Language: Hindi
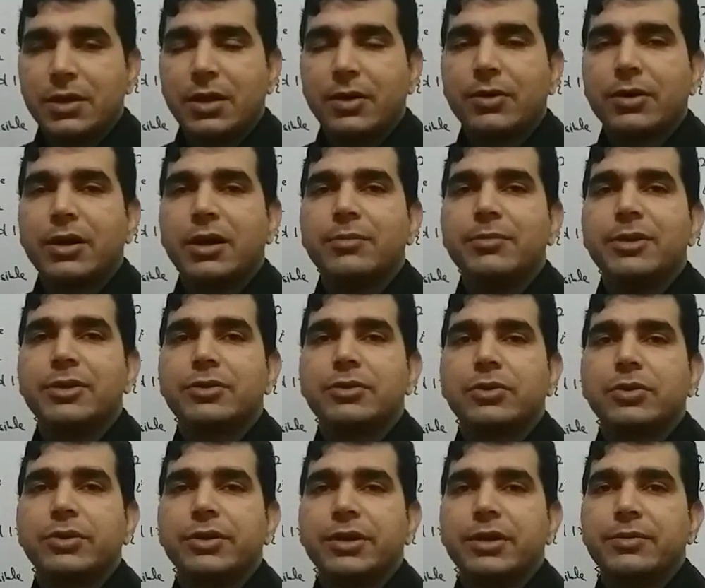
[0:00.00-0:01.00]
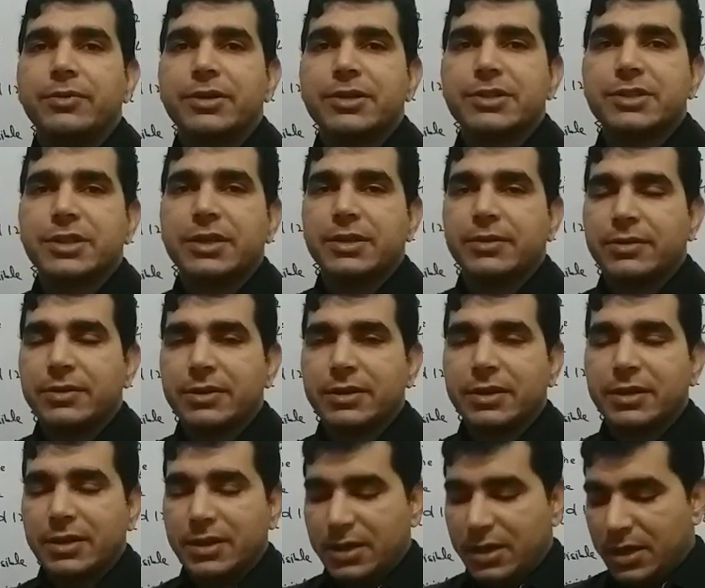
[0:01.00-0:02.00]
और हमें दो इवेंट्स केवल
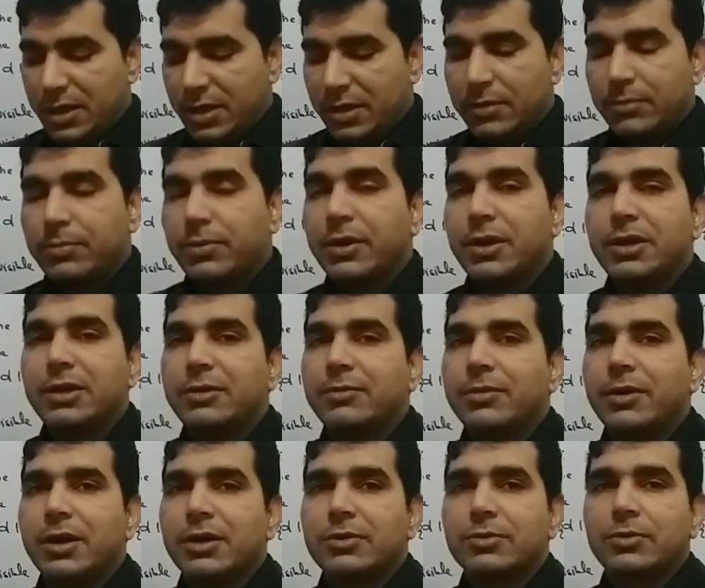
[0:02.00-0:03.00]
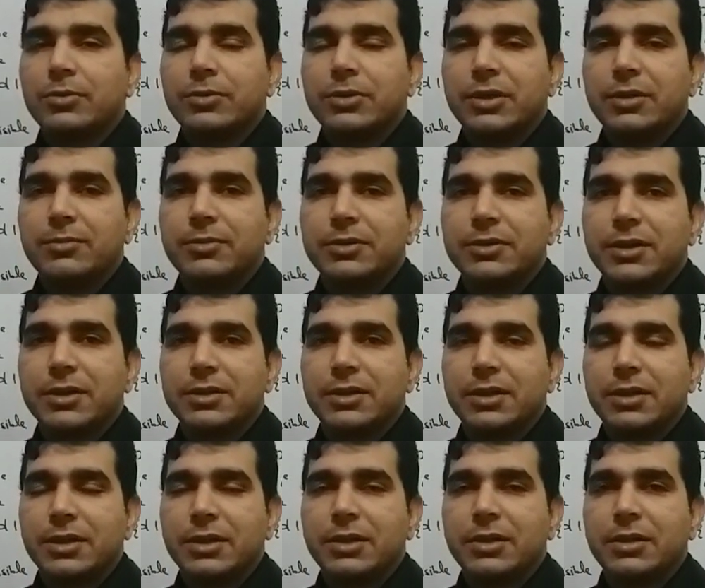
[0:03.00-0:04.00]
है पहली बात वो ये
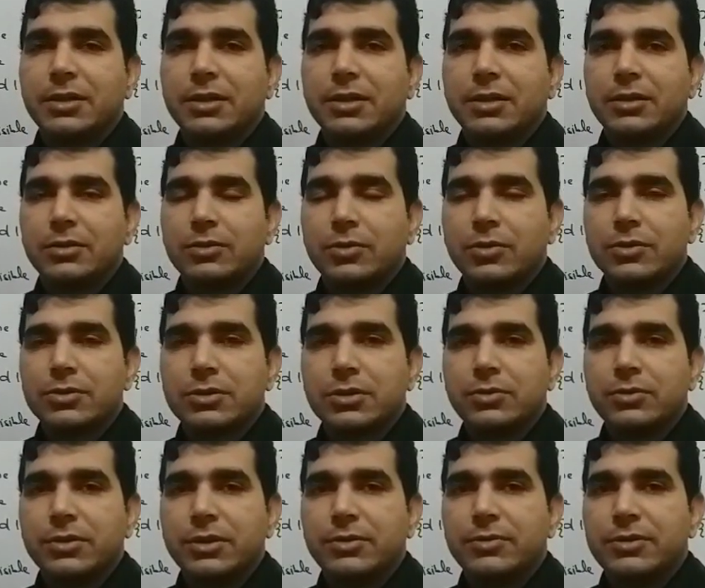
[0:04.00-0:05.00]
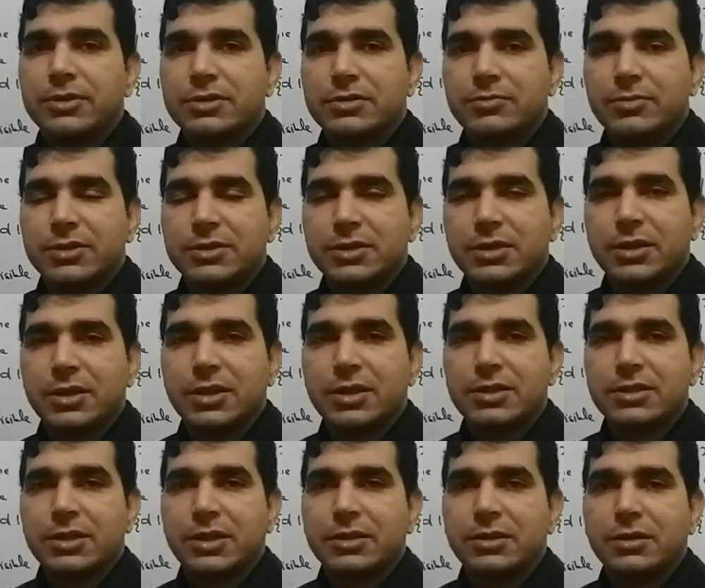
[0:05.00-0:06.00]
बताता है कि 200 इवेंट्स में से
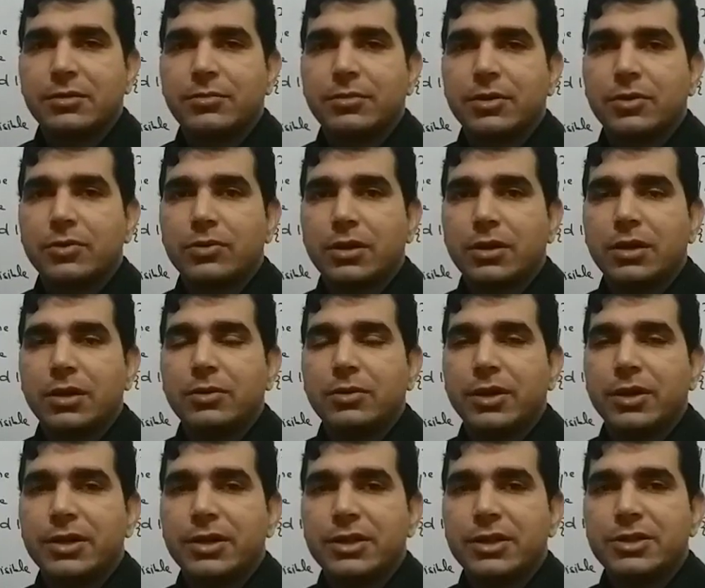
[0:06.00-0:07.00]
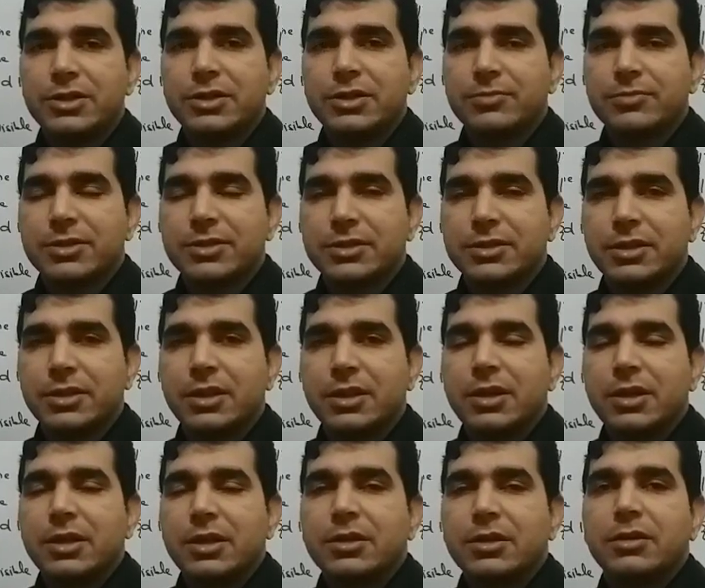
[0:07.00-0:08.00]
ऐसा नंबर उठा लो इंटीजर में से
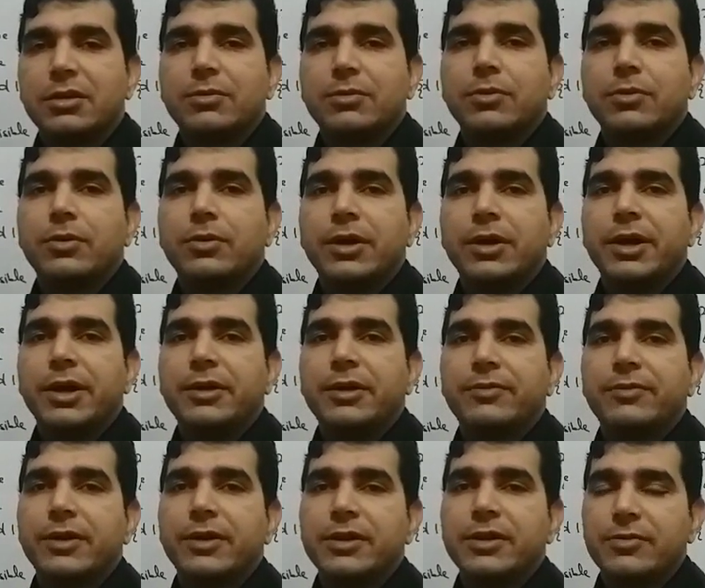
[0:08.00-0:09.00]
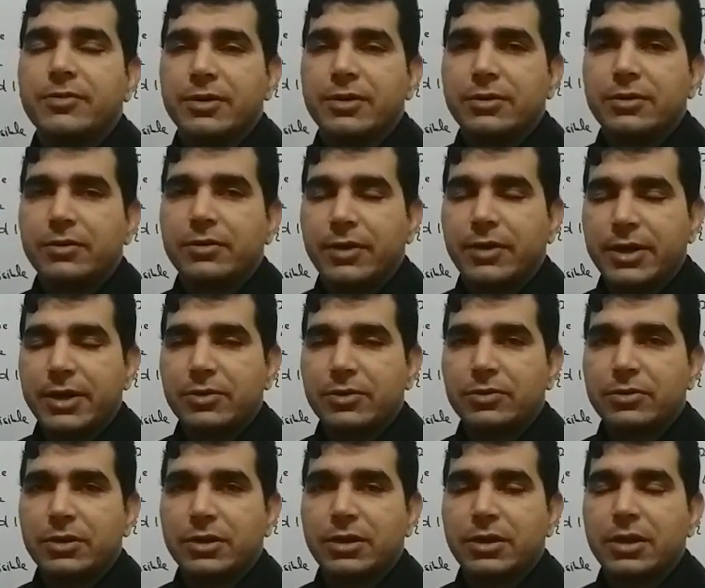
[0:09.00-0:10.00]
कि वो एट पे डिवाइड
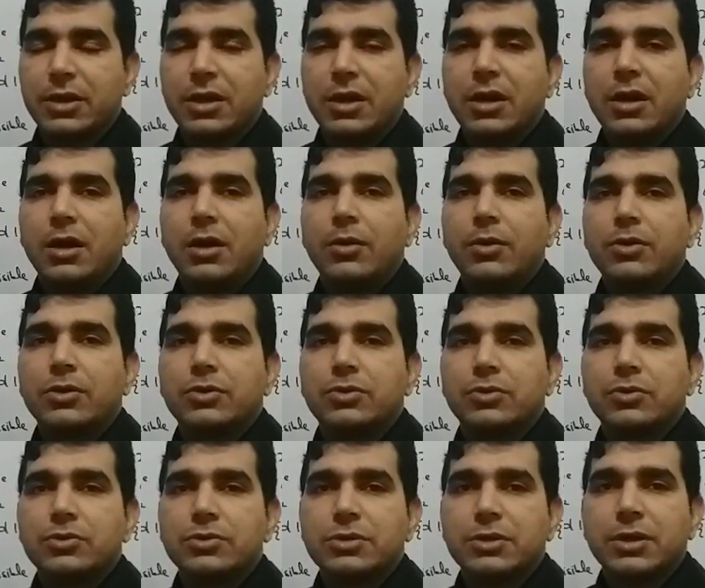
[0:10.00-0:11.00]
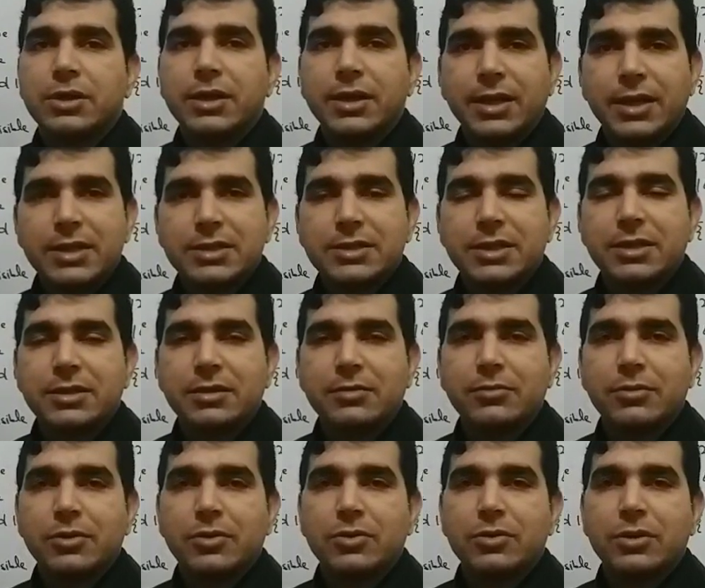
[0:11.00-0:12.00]
होता है और दूसरा ऐसा
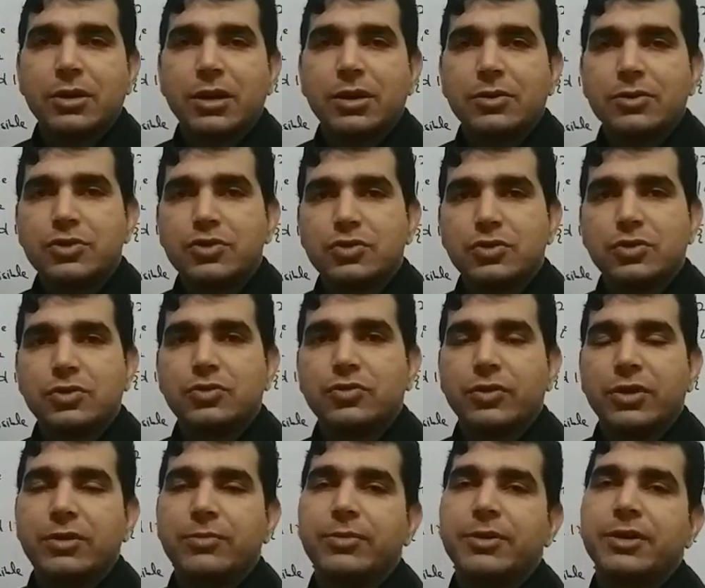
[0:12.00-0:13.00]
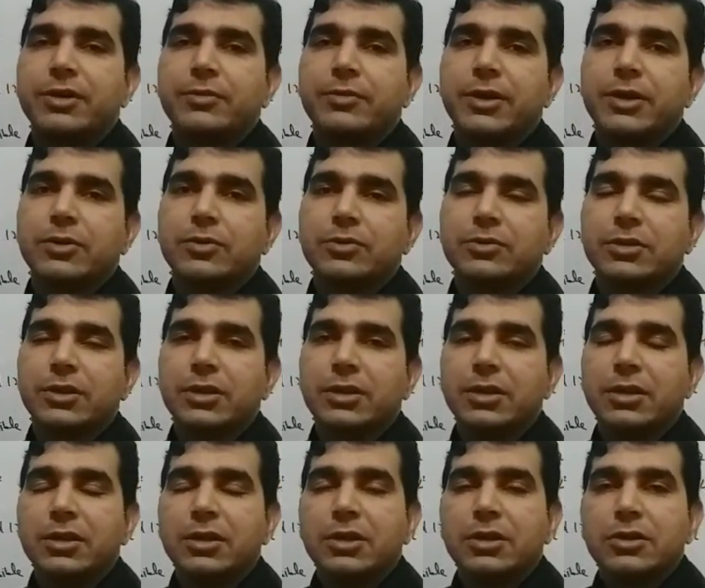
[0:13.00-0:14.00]
नंबर उठा लो जो ट्वेल्व पे डिवाइड होता
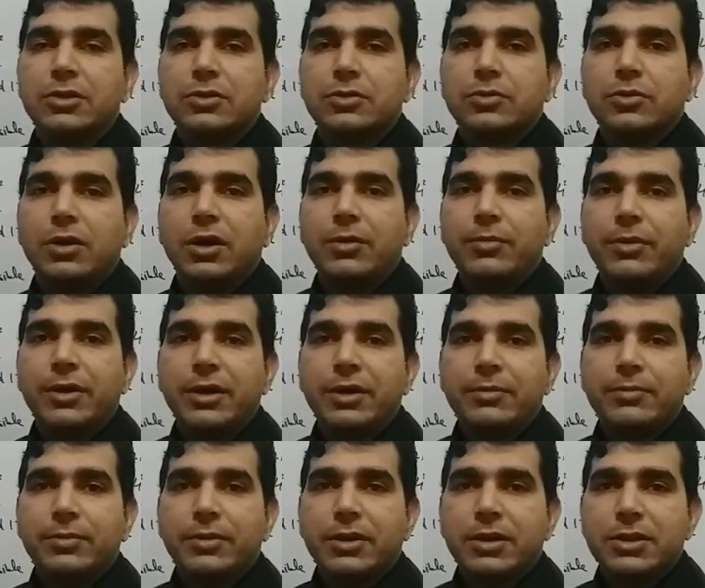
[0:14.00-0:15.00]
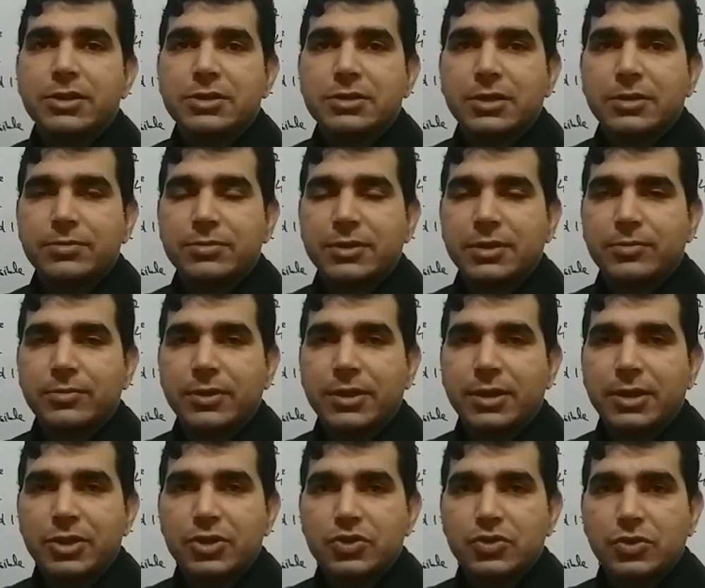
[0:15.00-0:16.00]
है तो हमारे पास सबसे
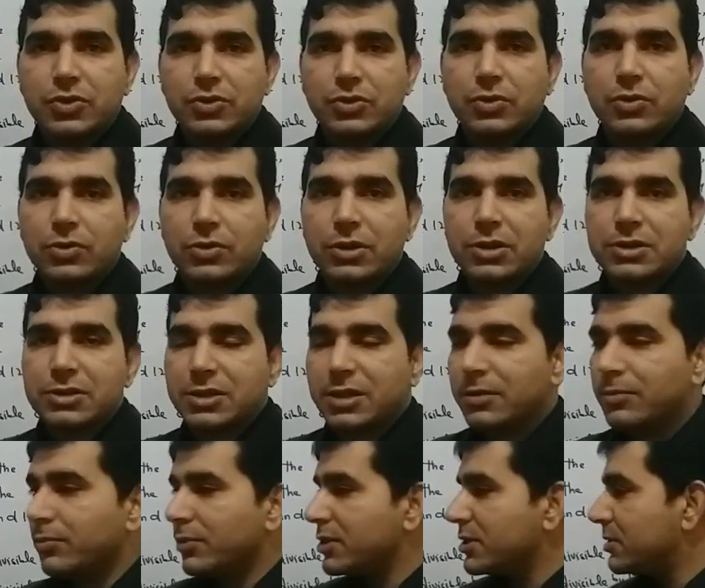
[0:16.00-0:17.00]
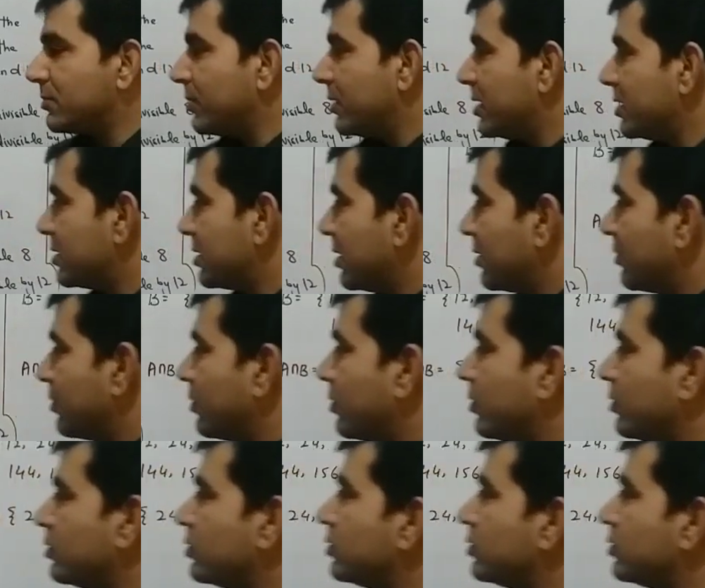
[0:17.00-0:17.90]
पहले जो टोटल सैम्पल स्पेस है वो